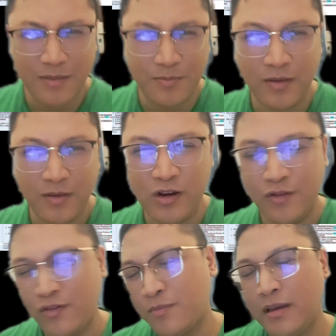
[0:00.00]
lebih value
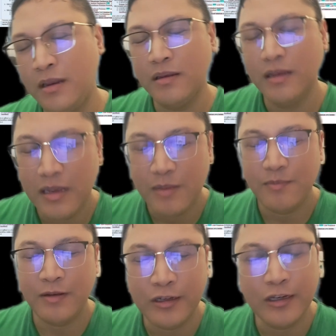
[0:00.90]
for money
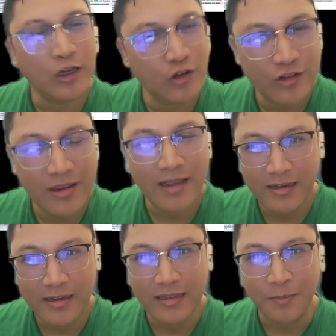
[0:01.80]
metode
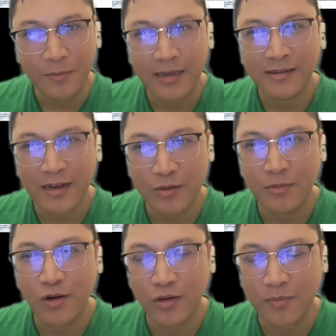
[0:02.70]
negosiasi tapi saya selalu
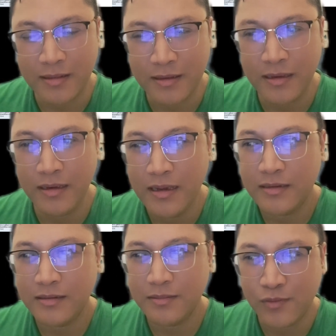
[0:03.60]
menghormati
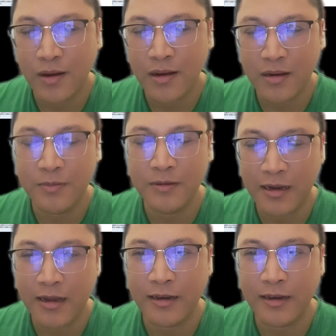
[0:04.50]
semua
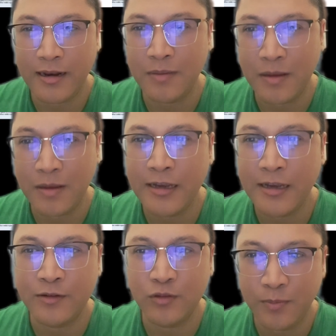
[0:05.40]
kebijakan LKPP
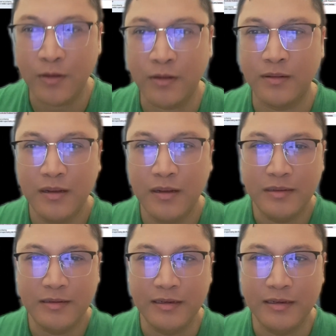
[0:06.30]
kita support
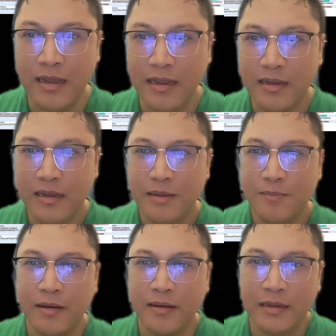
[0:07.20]
sehingga
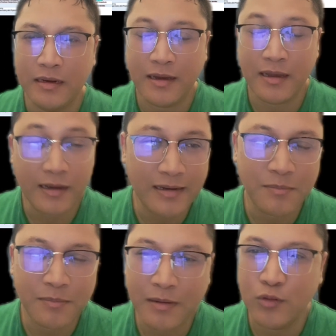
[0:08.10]
bagi rekan-rekan
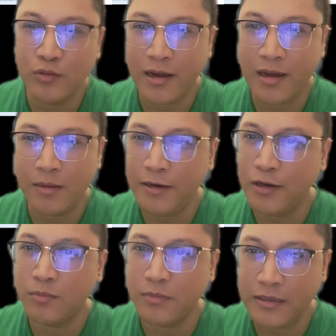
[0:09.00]
yang menggunakan
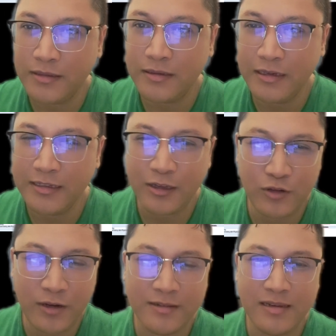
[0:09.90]
mini kompetisi kita
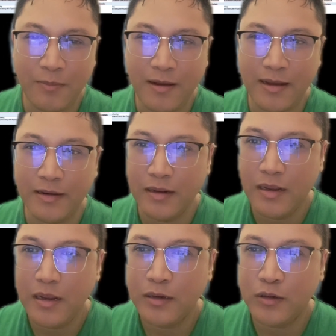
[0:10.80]
sudah siapkan
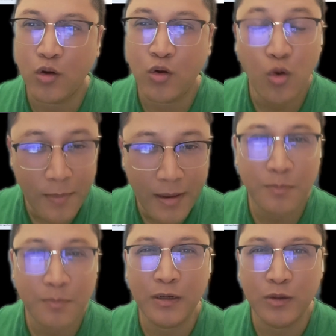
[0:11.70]

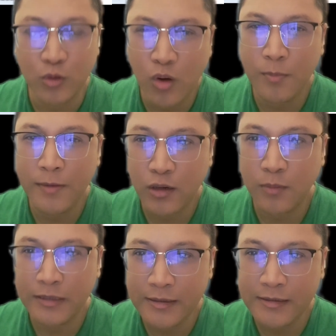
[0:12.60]
dokumen pendukung mini
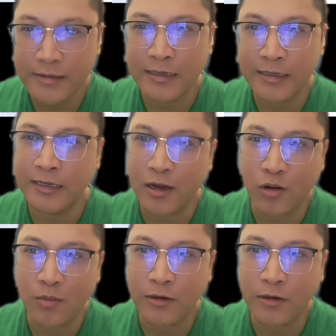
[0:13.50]
kompetisi ada tiga
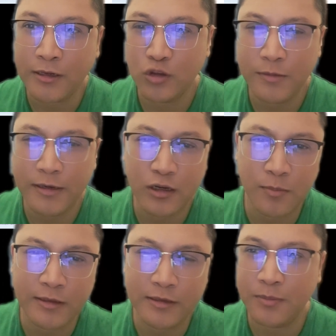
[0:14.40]
kelompok di situ mini
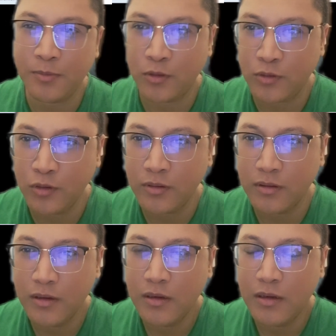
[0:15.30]
kompetisi
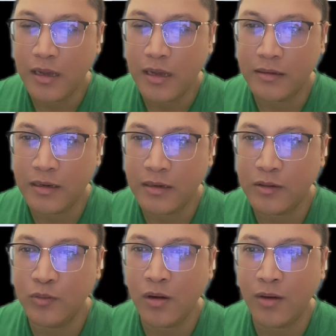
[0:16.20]
produk ada
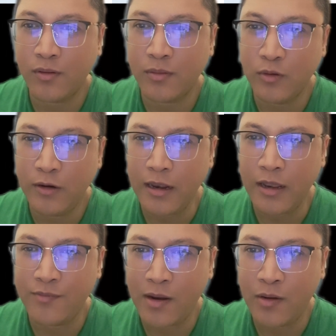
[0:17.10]
dua formulir
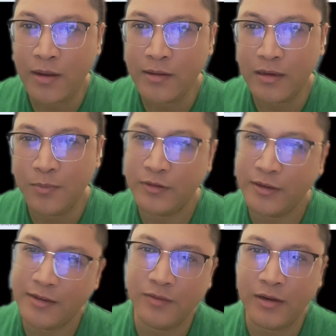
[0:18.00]
evaluasi,
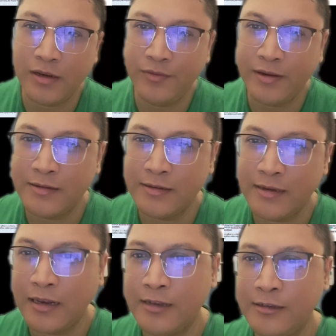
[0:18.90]
purchasing
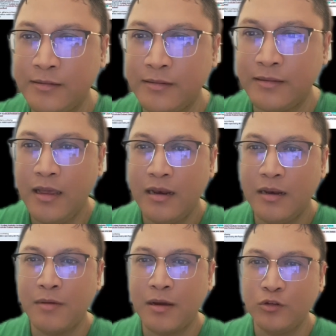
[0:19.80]
verifikasi analisis
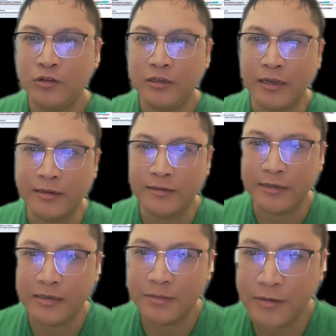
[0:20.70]
lembar uji dan
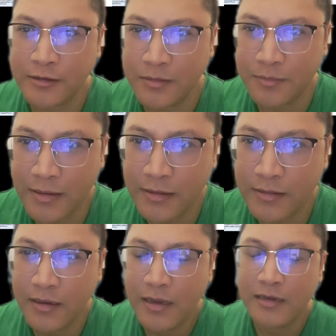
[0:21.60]
assessment
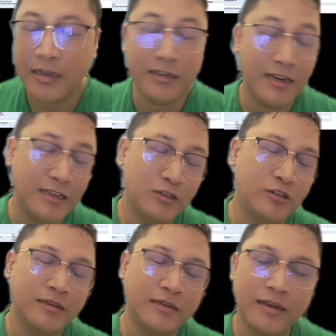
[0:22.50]
sistematis yang
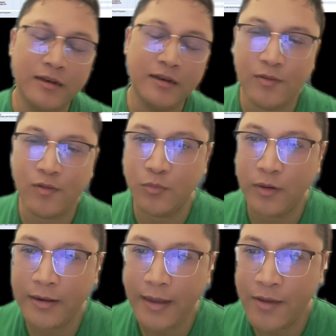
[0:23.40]
dilanjuti dengan
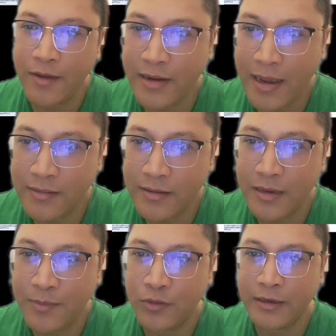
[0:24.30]
formulir
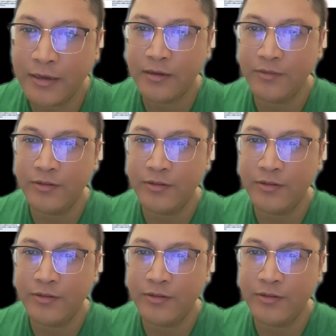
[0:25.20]
efikasi, e-purchasing